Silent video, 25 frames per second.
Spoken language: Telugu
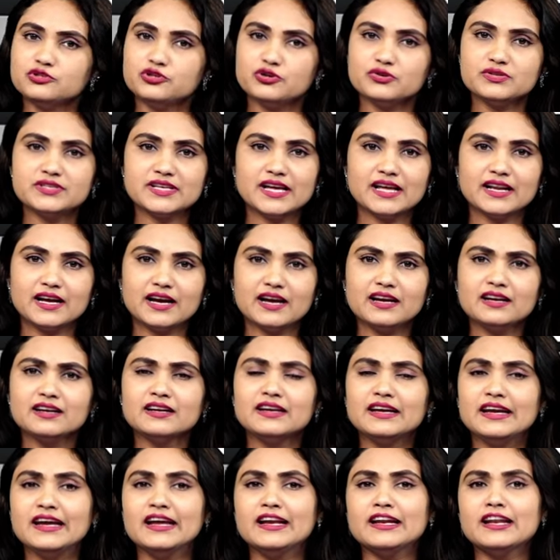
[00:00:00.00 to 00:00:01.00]
చూసారా
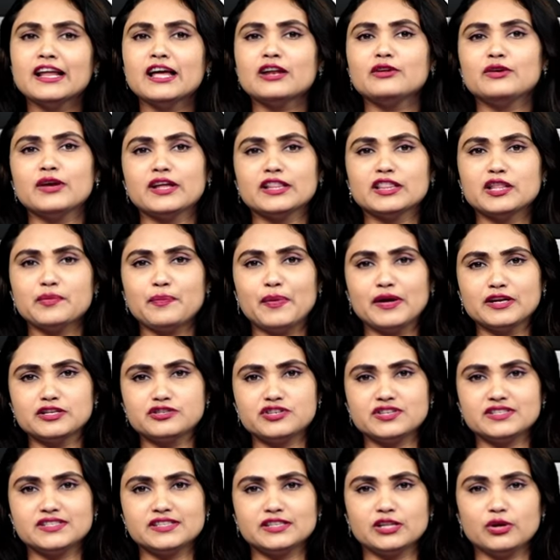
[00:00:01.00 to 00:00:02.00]
ఈ ఇల్లాలు ఎంత
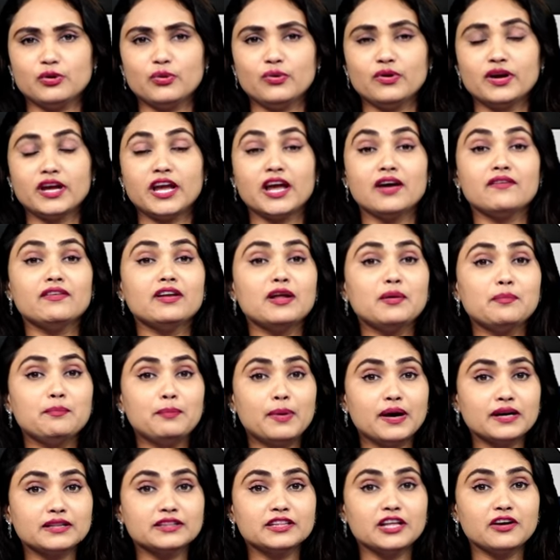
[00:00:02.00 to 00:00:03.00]
పనిచేసిందో కేవలం
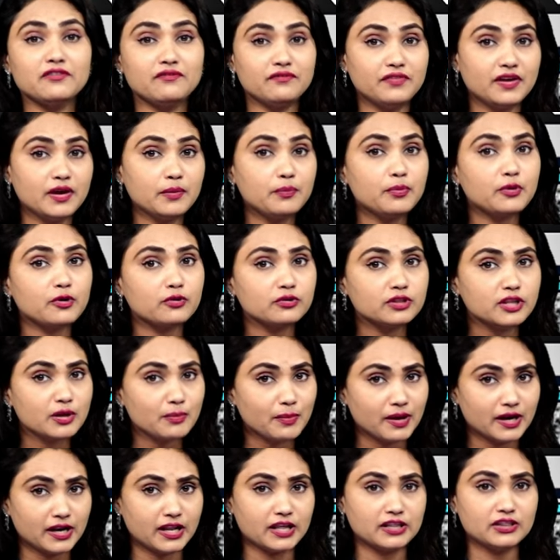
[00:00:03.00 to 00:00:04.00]
భర్త వీపు
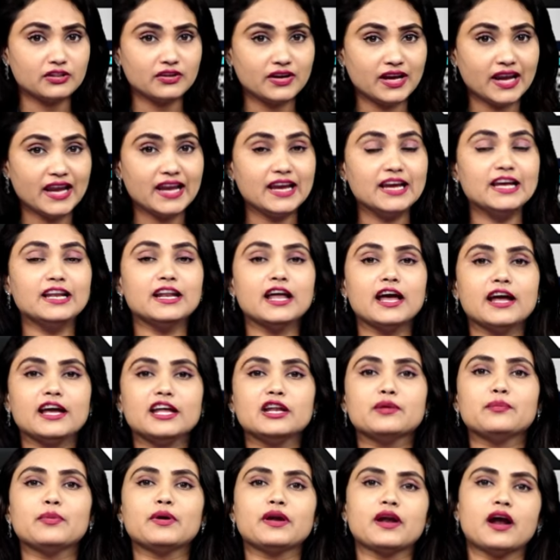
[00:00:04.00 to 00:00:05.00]
రుద్దమన్నందుకే ఇలా
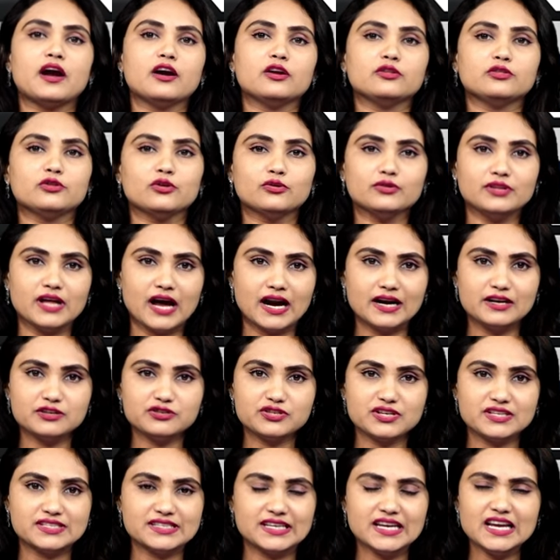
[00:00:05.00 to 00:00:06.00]
ఇనపరాడుతో
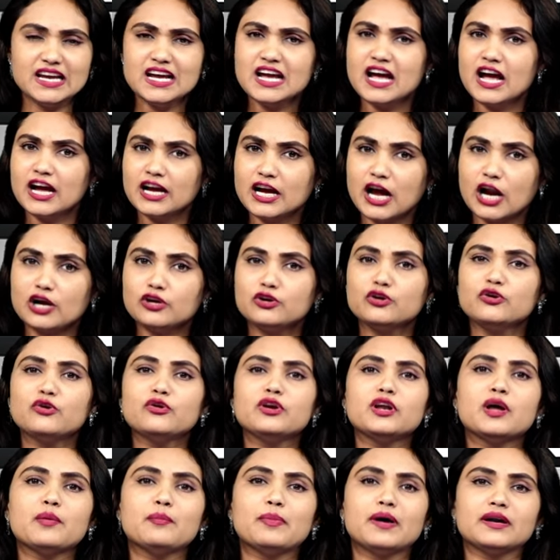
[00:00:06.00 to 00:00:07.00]
దాడి చేసి
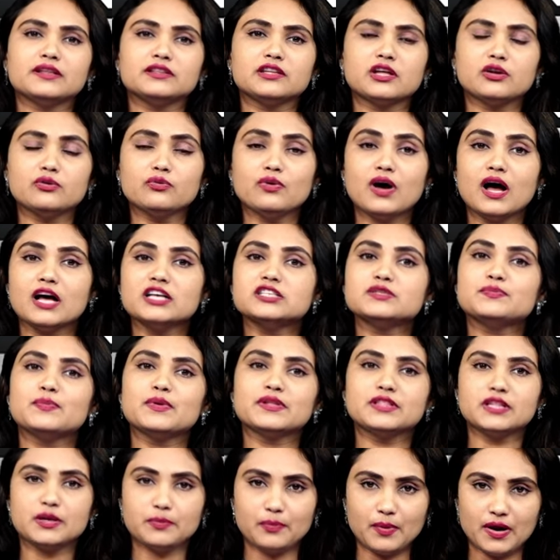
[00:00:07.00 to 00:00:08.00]
కట్టుకున్న భర్తను
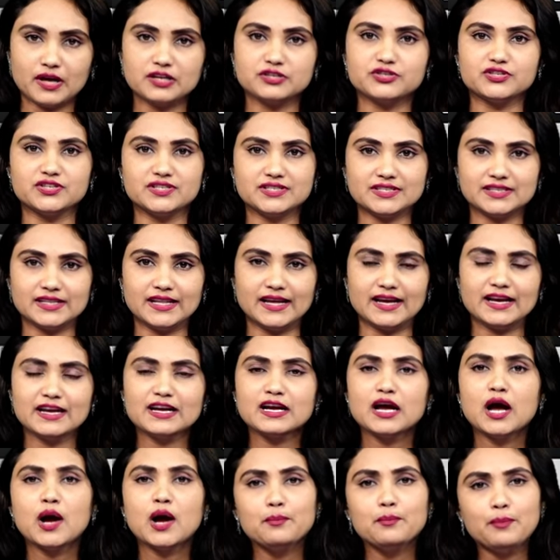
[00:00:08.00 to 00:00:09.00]
ఆసుపత్రి పాలు చేసింది
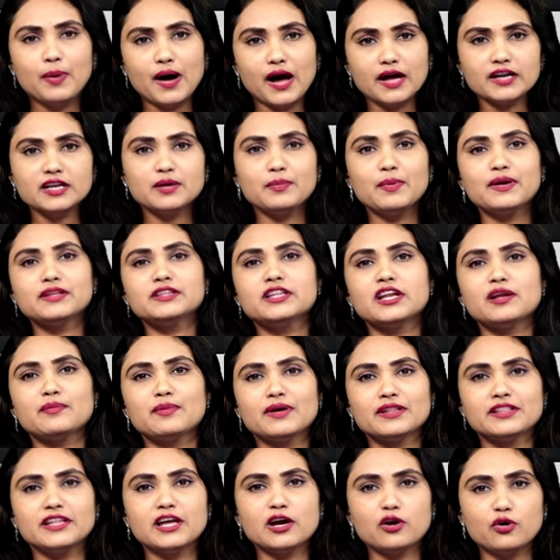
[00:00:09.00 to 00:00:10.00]
భార్యాభర్తల
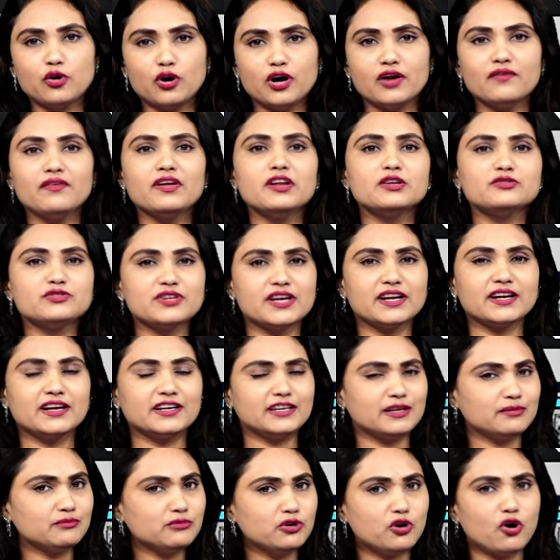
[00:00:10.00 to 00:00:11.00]
మధ్య గొడవలు
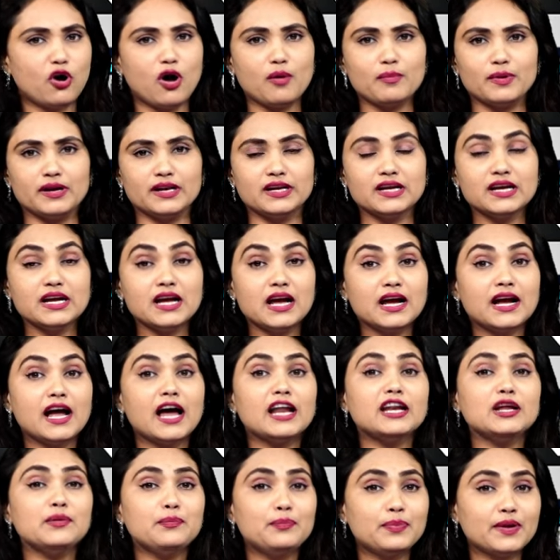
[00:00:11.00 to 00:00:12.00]
జరగటం కామన్
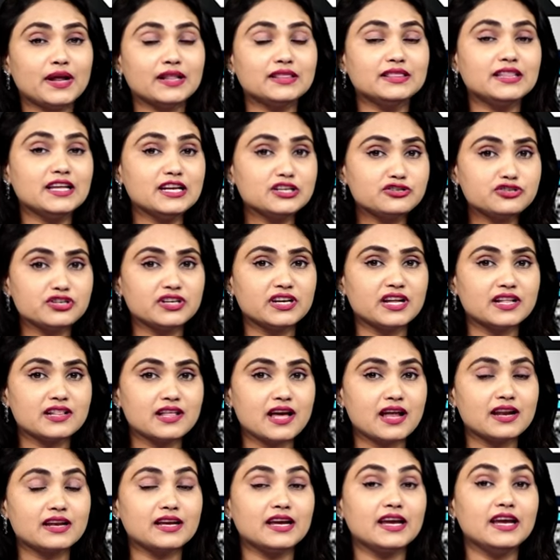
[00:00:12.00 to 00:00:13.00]
కానీ ప్రతి
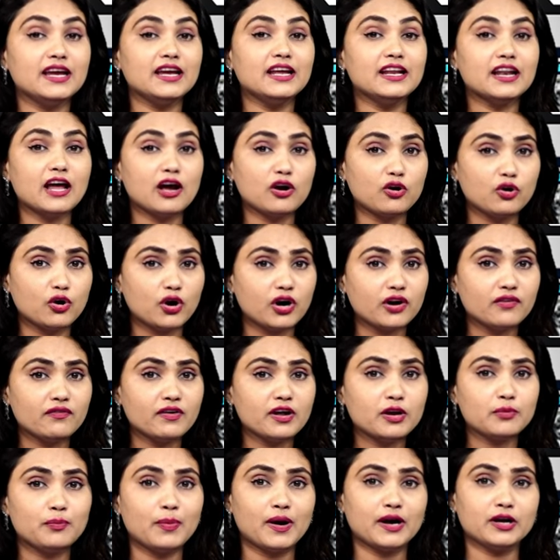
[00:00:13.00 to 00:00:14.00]
చిన్నదానికి ఇలా
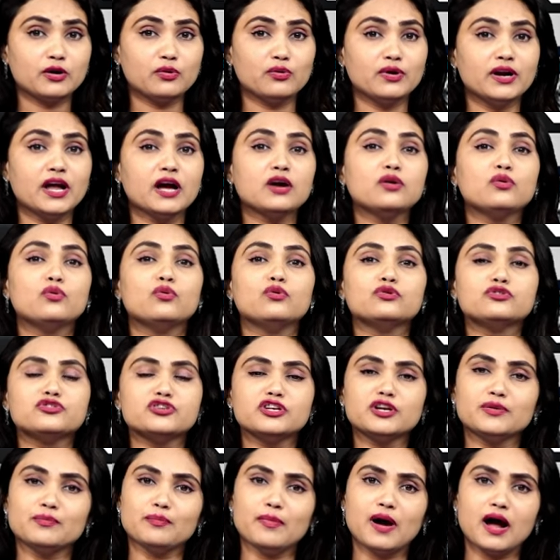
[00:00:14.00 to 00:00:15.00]
గొడవలు పడకుండా
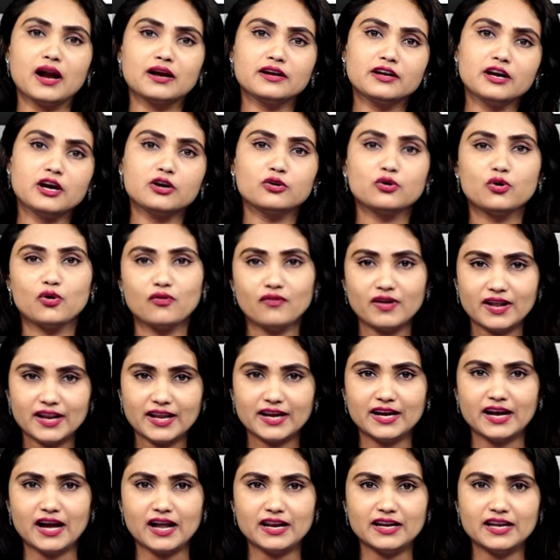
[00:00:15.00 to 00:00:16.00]
కూర్చుని
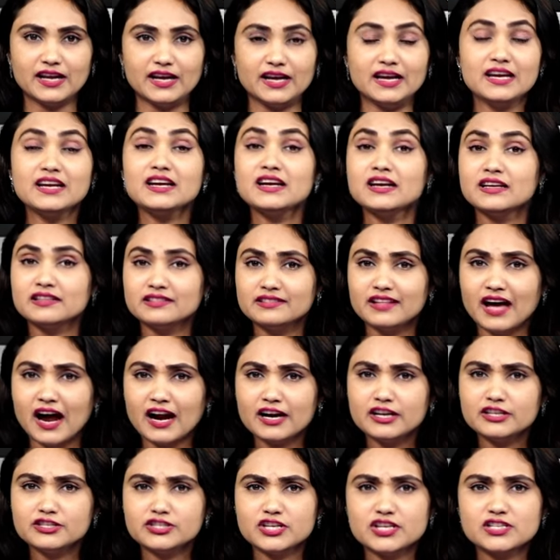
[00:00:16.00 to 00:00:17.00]
మాట్లాడుకోవాలే కానీ
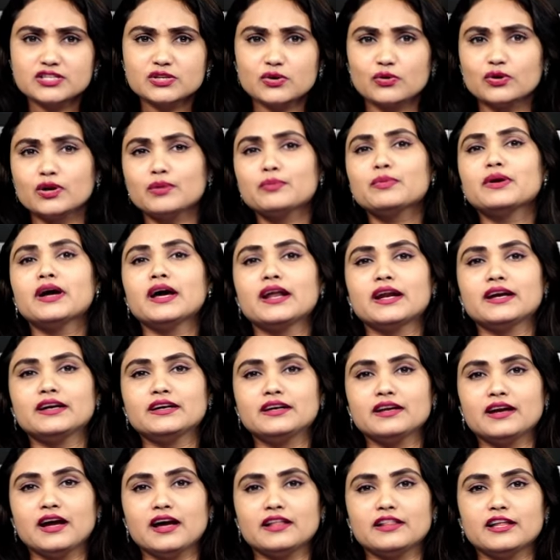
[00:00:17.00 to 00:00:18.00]
దాడి చేసుకోవటం
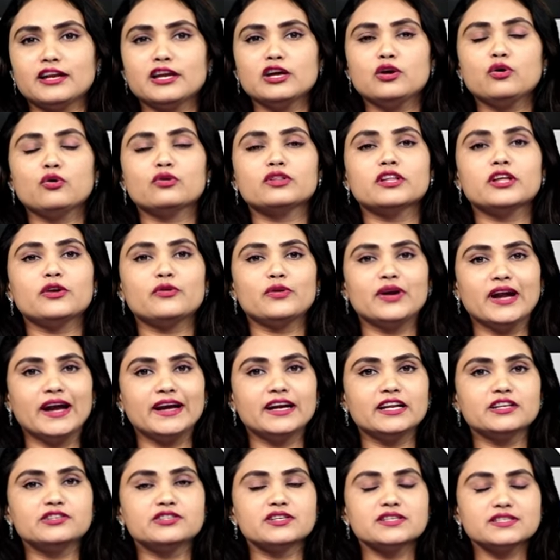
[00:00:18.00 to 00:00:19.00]
కరెక్ట్ కాదని కొందరు
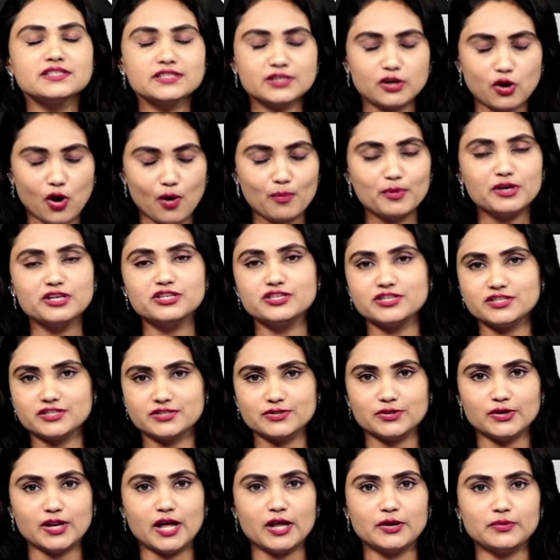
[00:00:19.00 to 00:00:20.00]
నెటిజన్స్ కామెంట్
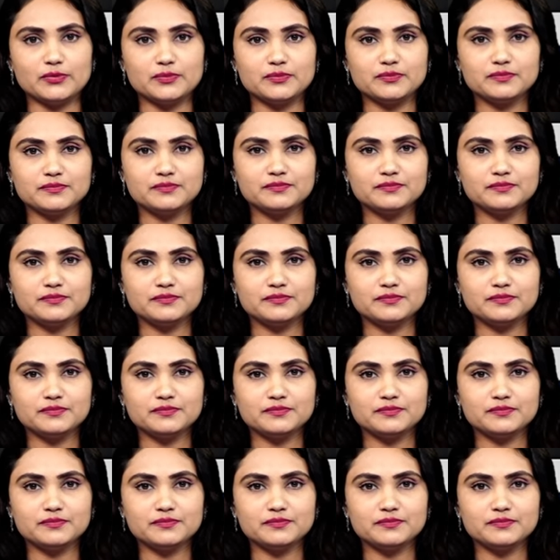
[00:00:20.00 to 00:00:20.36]
చేస్తున్నారు